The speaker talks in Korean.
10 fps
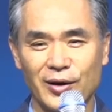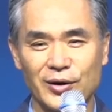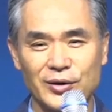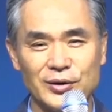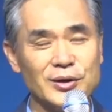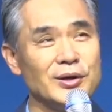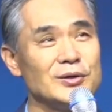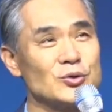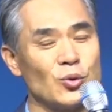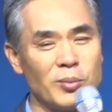이
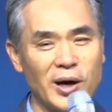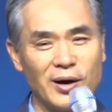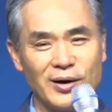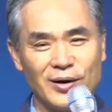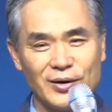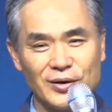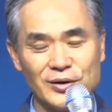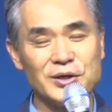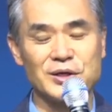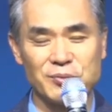소망,
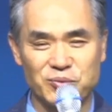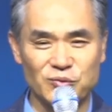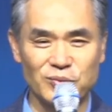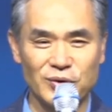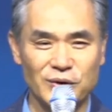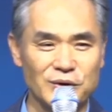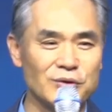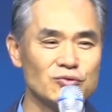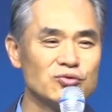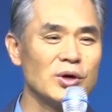이 기쁨,
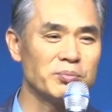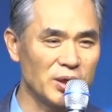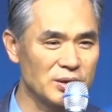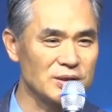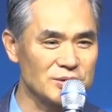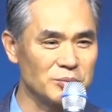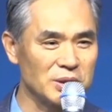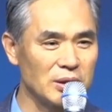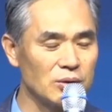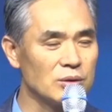이걸 누가
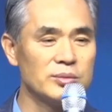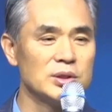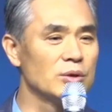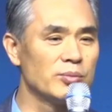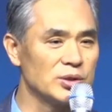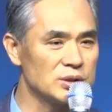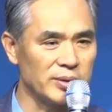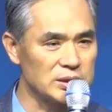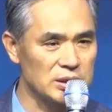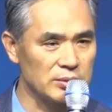빼앗겠습니까? 여러분 잃어버리지
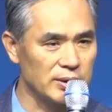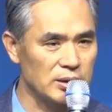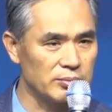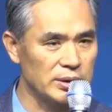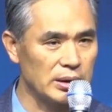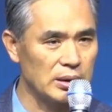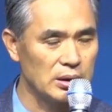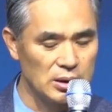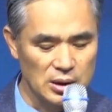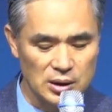마시기 바랍니다.
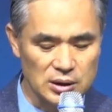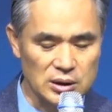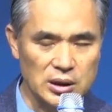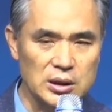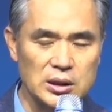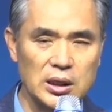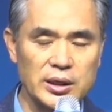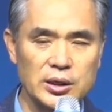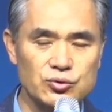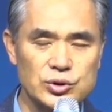이게
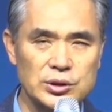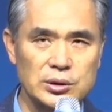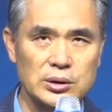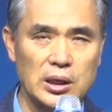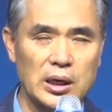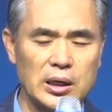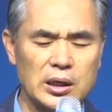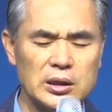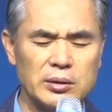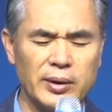인간에게 주신, 그러니까
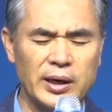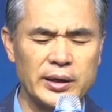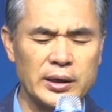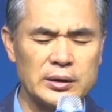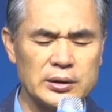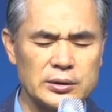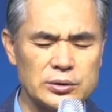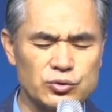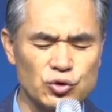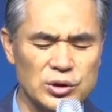하나님 안에 있는
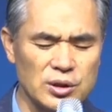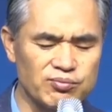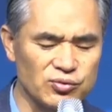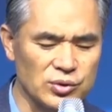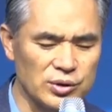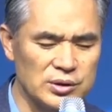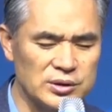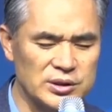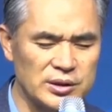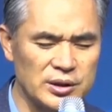주님께 붙어 있는
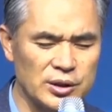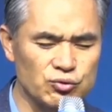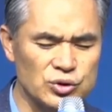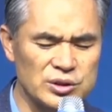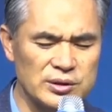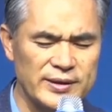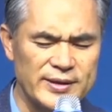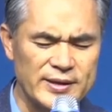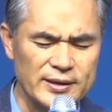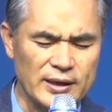자들에게 주시는
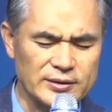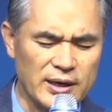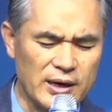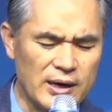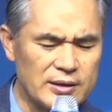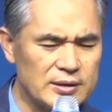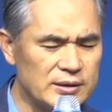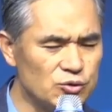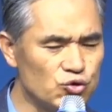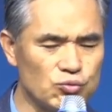가장
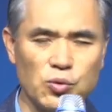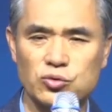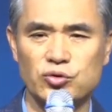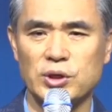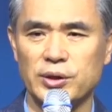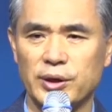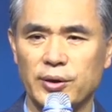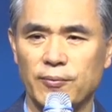큰 축복 중의 하나예요.